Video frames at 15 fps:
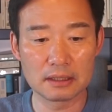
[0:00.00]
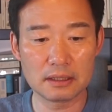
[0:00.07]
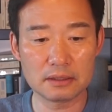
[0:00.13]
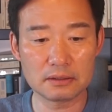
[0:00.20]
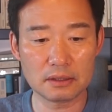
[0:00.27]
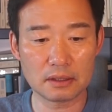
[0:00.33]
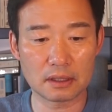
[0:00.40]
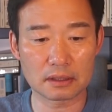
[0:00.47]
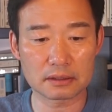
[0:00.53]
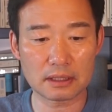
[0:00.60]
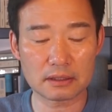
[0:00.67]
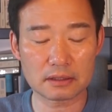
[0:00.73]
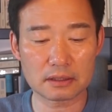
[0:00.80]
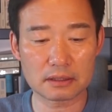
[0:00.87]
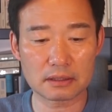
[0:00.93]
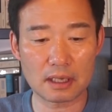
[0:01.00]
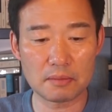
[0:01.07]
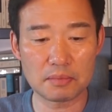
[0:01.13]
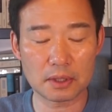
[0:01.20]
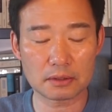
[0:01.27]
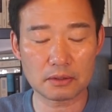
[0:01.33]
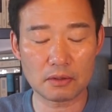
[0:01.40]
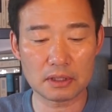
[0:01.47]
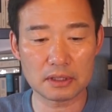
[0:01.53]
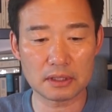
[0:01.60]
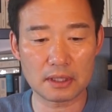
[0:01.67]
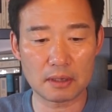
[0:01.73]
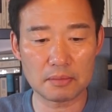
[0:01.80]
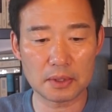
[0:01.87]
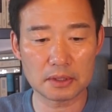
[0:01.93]
그래서 대, 대,
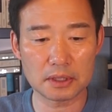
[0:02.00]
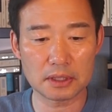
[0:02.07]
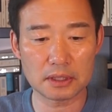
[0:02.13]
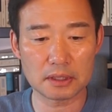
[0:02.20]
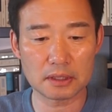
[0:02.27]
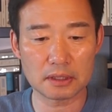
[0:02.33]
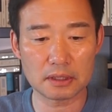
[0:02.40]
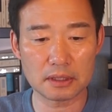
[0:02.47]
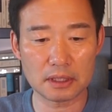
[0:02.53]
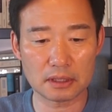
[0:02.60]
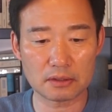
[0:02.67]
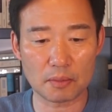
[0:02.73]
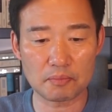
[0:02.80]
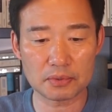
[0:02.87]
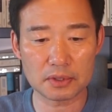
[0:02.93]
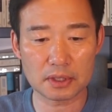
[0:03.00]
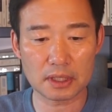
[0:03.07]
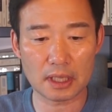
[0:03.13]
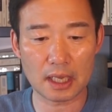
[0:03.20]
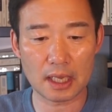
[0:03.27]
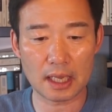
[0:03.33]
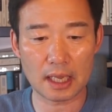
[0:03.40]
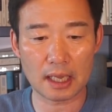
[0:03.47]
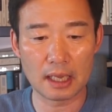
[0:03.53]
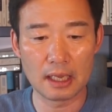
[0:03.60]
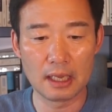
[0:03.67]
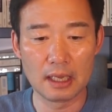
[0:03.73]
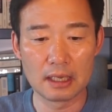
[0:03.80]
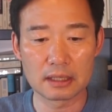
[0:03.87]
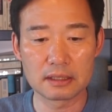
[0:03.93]
청와대 대변인이 덧붙인 게
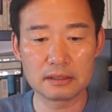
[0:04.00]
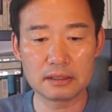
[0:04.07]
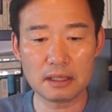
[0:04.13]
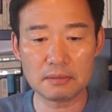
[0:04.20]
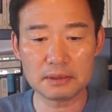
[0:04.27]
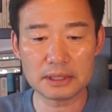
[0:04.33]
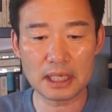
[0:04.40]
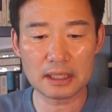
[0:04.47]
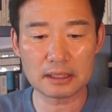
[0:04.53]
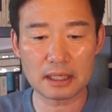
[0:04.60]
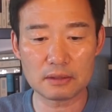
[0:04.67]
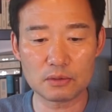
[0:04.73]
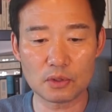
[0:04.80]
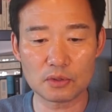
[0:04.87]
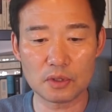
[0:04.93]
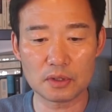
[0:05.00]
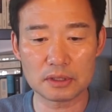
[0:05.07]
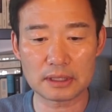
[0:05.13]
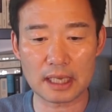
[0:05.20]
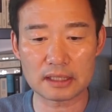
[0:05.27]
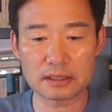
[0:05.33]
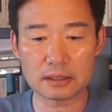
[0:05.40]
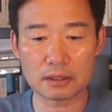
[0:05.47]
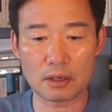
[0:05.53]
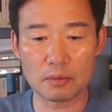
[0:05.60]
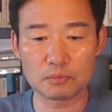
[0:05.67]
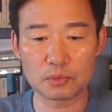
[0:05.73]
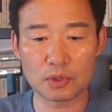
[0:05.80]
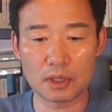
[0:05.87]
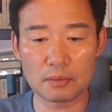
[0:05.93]
그때마다 대통령은 다시
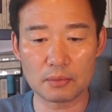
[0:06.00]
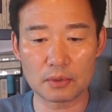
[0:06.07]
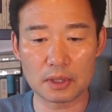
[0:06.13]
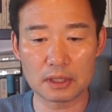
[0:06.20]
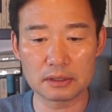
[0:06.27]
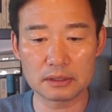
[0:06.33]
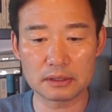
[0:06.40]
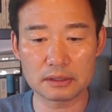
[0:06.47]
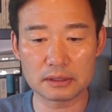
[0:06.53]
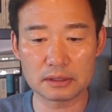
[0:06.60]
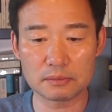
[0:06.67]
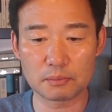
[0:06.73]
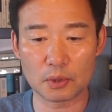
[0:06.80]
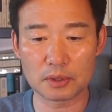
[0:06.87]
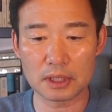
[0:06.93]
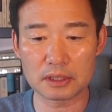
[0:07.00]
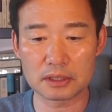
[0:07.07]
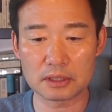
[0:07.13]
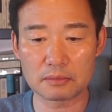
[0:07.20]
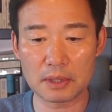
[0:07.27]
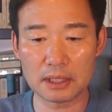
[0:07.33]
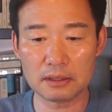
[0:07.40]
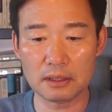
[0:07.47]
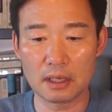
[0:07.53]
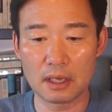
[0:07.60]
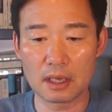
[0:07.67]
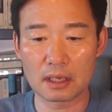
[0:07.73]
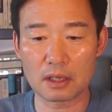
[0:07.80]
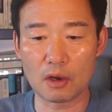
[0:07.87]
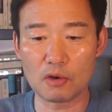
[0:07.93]
검토해 보라는 뜻을 보냈지만
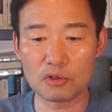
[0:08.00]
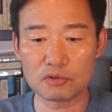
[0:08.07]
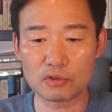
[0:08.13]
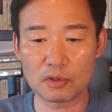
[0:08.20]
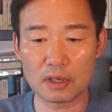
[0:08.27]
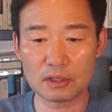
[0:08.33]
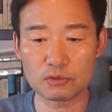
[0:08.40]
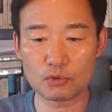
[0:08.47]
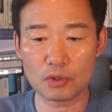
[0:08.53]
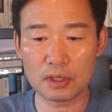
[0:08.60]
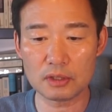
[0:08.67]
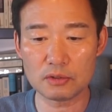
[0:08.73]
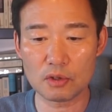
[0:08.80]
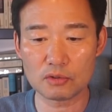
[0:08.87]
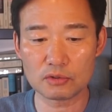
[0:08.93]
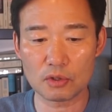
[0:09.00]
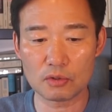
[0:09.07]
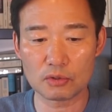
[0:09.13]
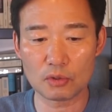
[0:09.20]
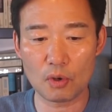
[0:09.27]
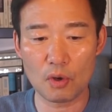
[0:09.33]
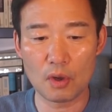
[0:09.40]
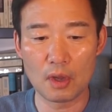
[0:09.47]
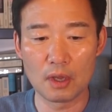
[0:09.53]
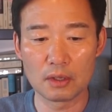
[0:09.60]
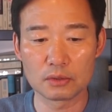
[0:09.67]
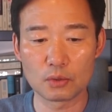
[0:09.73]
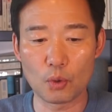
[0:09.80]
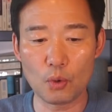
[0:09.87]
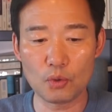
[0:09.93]
경호처가 최종적으로
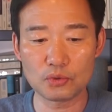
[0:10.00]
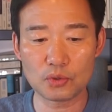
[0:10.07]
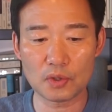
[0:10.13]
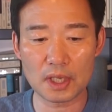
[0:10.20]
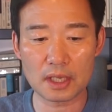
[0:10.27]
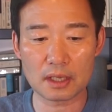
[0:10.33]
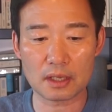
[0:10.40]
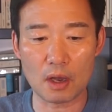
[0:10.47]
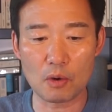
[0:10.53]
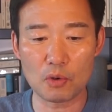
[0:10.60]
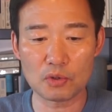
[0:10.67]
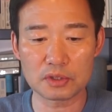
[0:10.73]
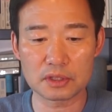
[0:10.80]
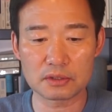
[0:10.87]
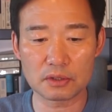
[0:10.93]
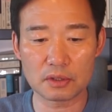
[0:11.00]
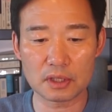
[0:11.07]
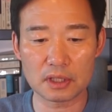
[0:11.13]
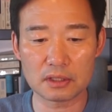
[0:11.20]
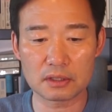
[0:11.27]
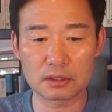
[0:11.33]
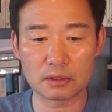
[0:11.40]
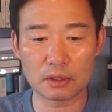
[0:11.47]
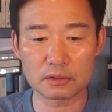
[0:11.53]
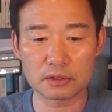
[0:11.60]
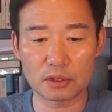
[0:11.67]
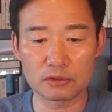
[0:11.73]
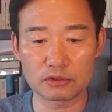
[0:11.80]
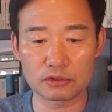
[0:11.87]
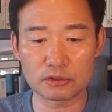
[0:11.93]
도저히 경호시설이
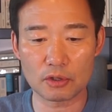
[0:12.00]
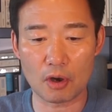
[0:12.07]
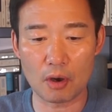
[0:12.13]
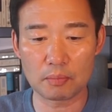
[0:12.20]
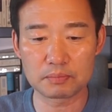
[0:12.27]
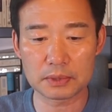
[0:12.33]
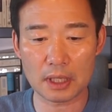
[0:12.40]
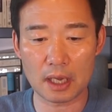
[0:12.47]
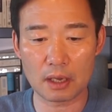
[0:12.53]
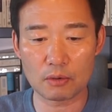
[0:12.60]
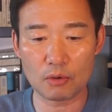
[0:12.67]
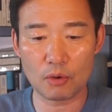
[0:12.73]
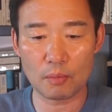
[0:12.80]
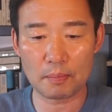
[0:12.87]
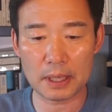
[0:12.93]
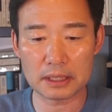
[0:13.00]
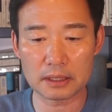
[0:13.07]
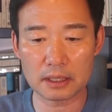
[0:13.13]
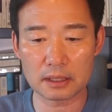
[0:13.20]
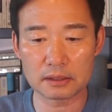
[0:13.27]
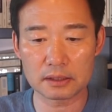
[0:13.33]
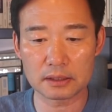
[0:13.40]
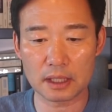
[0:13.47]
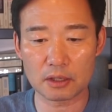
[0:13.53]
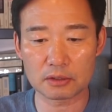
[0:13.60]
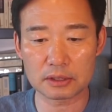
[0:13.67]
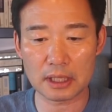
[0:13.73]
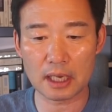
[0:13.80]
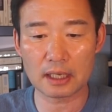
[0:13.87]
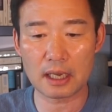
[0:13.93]
들어설 수 없다고 판단을
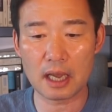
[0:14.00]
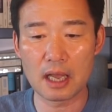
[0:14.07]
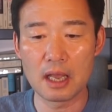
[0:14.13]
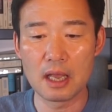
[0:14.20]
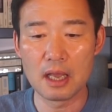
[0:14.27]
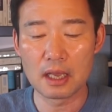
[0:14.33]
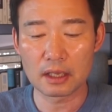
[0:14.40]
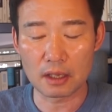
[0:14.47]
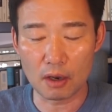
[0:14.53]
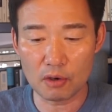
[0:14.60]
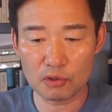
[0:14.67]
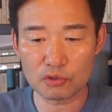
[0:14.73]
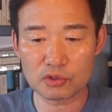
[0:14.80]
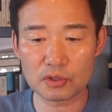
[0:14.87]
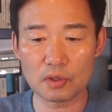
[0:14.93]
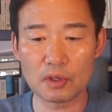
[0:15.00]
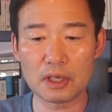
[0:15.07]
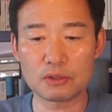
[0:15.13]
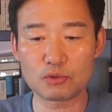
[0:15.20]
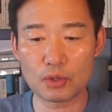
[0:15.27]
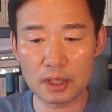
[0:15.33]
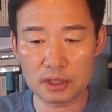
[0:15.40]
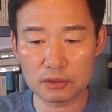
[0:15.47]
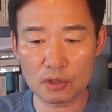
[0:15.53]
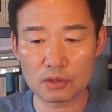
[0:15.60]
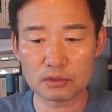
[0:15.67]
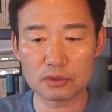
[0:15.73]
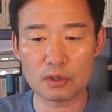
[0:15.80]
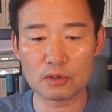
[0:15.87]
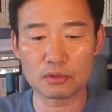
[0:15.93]
내렸다. 그러니까 경호처가
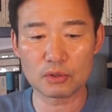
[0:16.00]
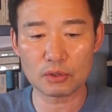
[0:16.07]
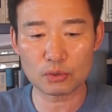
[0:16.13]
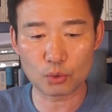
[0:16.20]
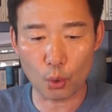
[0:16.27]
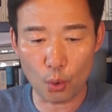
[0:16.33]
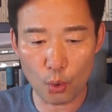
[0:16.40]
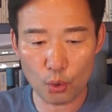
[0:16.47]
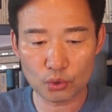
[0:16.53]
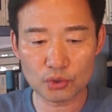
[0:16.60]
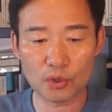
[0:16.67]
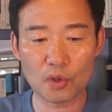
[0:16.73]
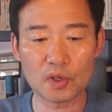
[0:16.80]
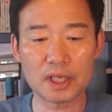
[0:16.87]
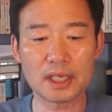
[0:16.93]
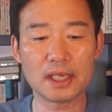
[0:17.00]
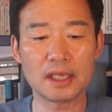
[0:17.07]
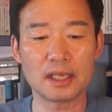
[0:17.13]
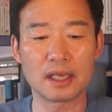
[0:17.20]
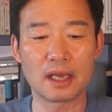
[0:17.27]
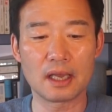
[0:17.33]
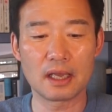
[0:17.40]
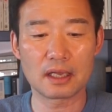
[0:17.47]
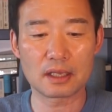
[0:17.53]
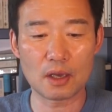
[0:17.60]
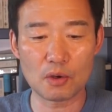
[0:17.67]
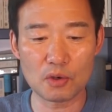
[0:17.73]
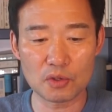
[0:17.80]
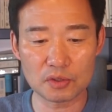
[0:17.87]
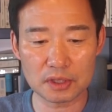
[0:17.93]
최종적으로 도저히
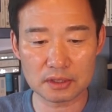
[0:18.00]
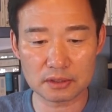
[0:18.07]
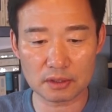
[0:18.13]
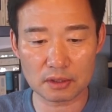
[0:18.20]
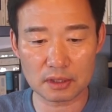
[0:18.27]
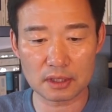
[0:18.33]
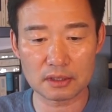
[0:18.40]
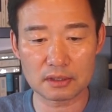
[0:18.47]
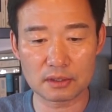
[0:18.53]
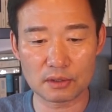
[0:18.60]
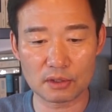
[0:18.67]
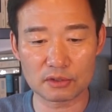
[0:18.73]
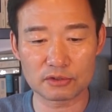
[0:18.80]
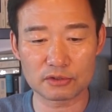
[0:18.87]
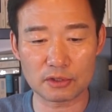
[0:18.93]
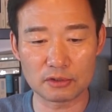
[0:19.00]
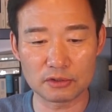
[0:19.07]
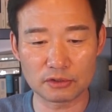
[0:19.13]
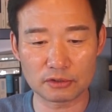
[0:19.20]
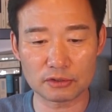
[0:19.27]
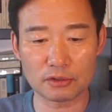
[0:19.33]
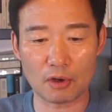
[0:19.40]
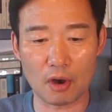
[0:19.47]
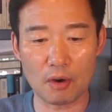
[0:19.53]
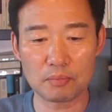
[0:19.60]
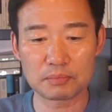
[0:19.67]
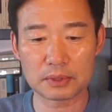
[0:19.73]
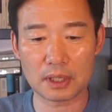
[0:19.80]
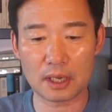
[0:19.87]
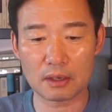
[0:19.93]
경호시설이 들어설 수
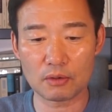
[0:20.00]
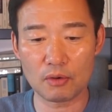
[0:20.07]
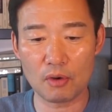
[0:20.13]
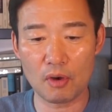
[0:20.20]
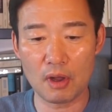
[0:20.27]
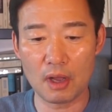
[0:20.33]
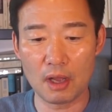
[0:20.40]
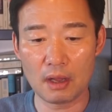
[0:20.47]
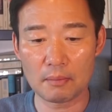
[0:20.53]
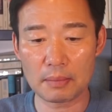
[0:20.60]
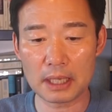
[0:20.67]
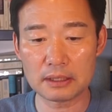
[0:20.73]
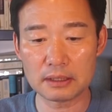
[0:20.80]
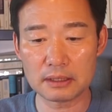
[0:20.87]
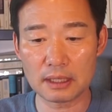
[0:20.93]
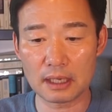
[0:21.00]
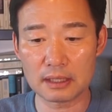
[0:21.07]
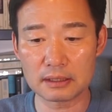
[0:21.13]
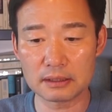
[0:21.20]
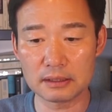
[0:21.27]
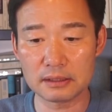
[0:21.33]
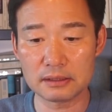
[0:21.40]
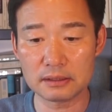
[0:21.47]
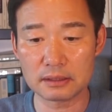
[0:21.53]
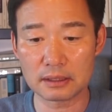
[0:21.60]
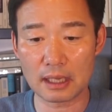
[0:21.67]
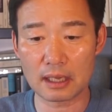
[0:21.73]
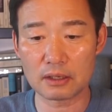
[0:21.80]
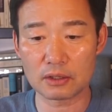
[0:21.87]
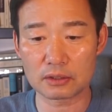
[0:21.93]
없다고 판단을
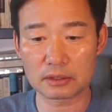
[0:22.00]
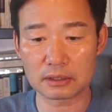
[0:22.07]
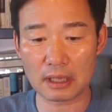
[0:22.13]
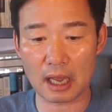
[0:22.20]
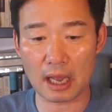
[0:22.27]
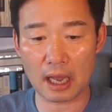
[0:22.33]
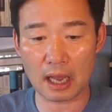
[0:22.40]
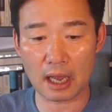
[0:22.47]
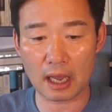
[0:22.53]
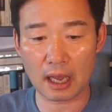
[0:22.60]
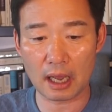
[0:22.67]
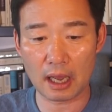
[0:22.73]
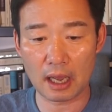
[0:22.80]
내렸다.